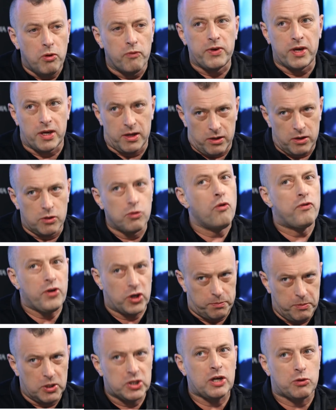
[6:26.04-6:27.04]
ja dużo mówię. Twoim...
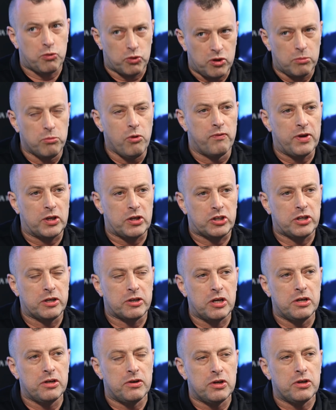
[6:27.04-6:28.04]
Uwierz mi, że ja dużo mówię.
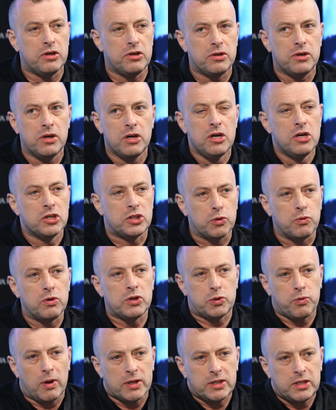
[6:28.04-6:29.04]
Też,
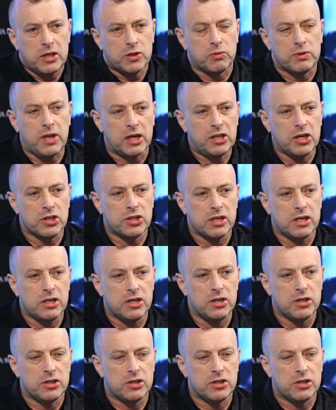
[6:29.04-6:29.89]
znaczy, Sytuacje są takie,